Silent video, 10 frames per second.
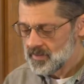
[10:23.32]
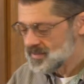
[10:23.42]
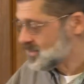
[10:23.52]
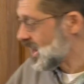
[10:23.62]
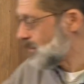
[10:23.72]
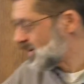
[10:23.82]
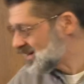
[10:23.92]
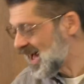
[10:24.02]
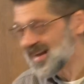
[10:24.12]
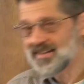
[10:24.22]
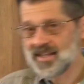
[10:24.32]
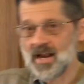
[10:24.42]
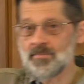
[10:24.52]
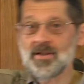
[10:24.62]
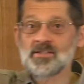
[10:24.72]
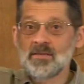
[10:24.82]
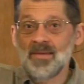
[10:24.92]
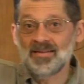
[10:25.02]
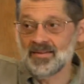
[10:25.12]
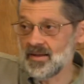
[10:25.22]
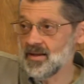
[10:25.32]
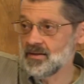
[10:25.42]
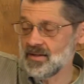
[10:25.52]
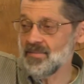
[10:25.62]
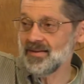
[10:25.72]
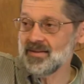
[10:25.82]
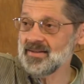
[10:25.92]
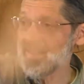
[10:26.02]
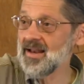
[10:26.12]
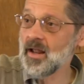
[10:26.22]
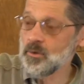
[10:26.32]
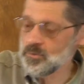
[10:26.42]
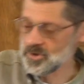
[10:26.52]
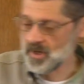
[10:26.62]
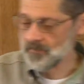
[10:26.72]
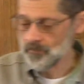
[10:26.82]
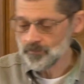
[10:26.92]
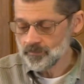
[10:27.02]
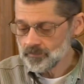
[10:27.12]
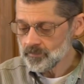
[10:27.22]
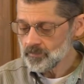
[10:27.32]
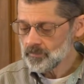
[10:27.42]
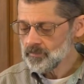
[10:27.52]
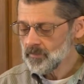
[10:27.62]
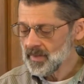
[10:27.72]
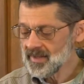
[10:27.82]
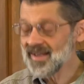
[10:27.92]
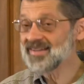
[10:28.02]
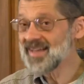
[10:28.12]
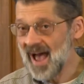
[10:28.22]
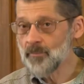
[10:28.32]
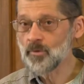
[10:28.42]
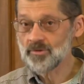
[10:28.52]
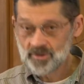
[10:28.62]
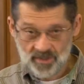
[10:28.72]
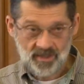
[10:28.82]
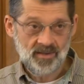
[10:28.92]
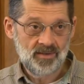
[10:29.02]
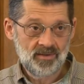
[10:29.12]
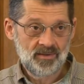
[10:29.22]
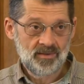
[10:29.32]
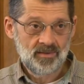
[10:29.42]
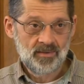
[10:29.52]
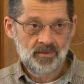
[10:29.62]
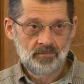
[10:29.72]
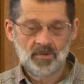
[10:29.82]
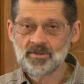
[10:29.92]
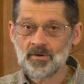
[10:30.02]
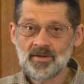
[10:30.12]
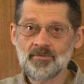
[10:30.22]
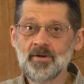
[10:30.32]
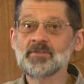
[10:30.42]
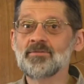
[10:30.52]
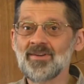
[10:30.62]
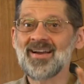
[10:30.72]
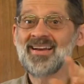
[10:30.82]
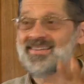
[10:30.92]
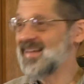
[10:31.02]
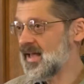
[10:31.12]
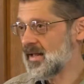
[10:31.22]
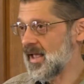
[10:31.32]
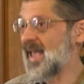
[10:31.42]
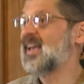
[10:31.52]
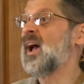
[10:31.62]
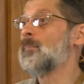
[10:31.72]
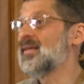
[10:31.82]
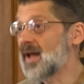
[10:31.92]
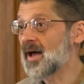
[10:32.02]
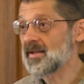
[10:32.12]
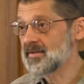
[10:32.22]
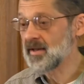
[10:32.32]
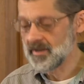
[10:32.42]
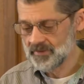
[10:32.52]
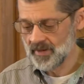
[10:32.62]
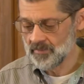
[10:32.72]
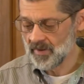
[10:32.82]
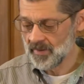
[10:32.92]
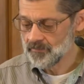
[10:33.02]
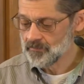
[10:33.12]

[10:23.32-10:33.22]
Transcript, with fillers: ti strappa dalle tenebre, metti, ti metti nella luce. Cadiamo, sì, ma c'è una differenza fra cadere e camminare nelle tenebre.